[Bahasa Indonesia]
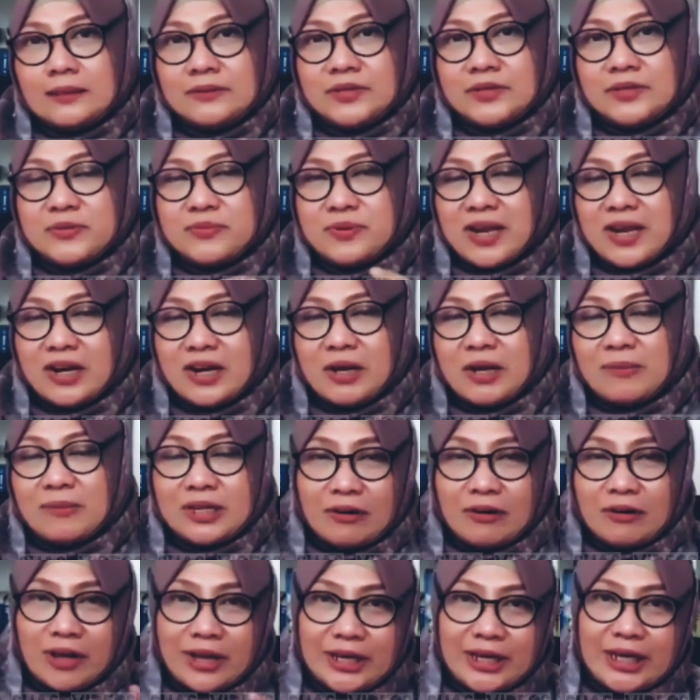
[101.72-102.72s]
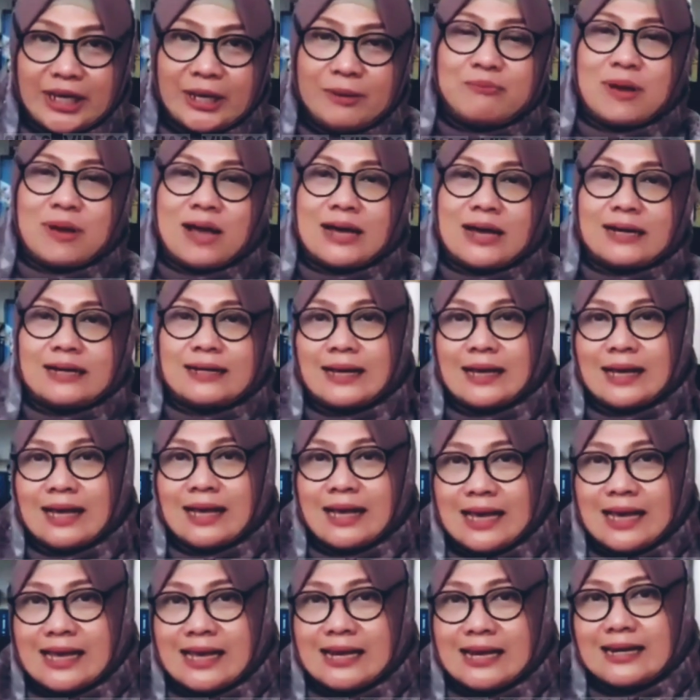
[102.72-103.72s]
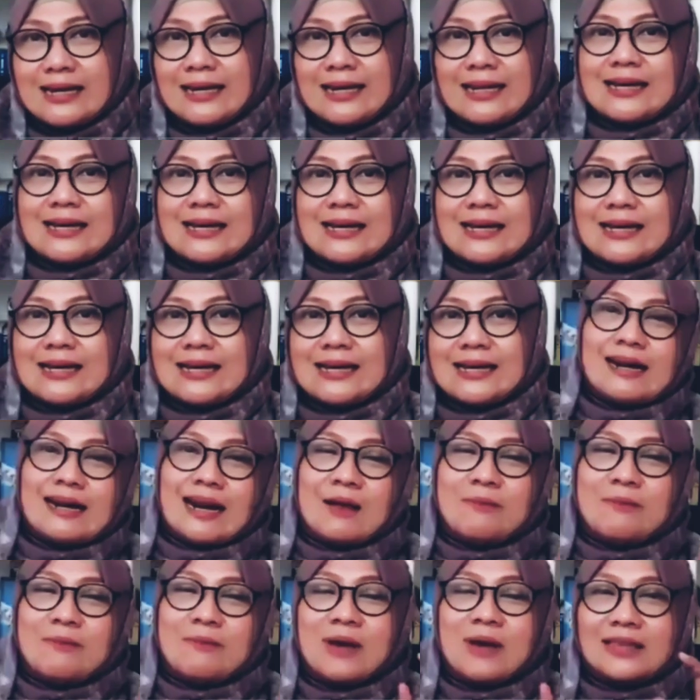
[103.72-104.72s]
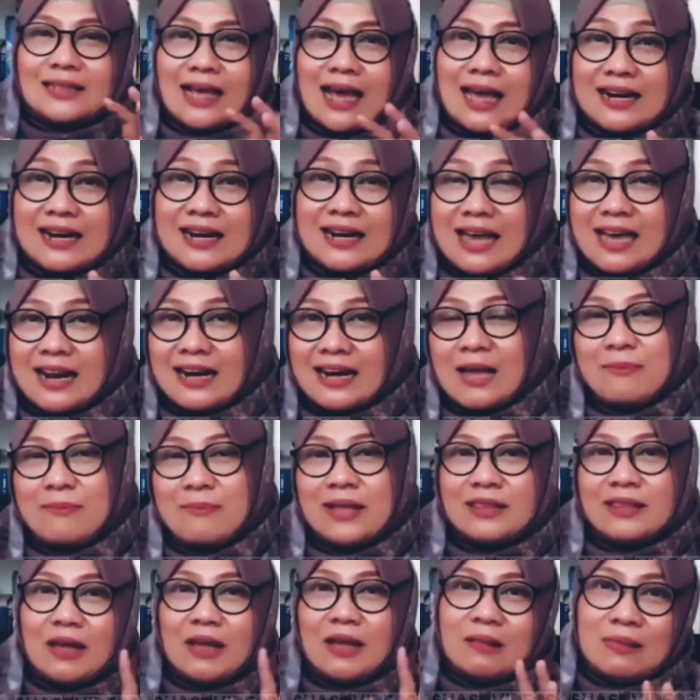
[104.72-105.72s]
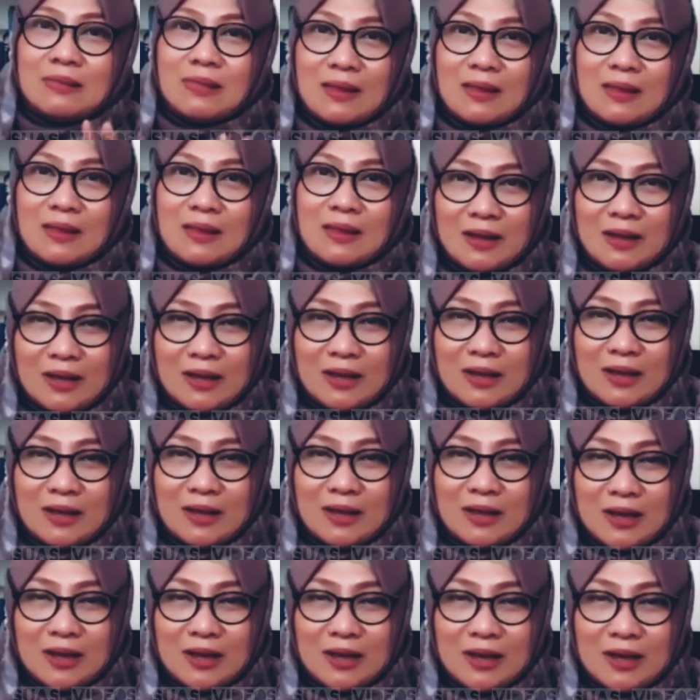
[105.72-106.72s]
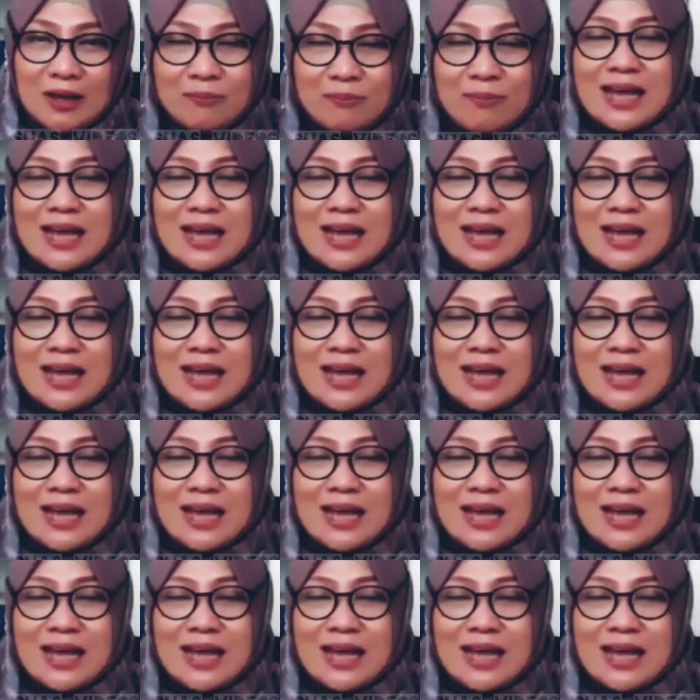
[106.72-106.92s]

Bismillahirrahmanirrahim, maka dengan rahmat karena rahmat Allah,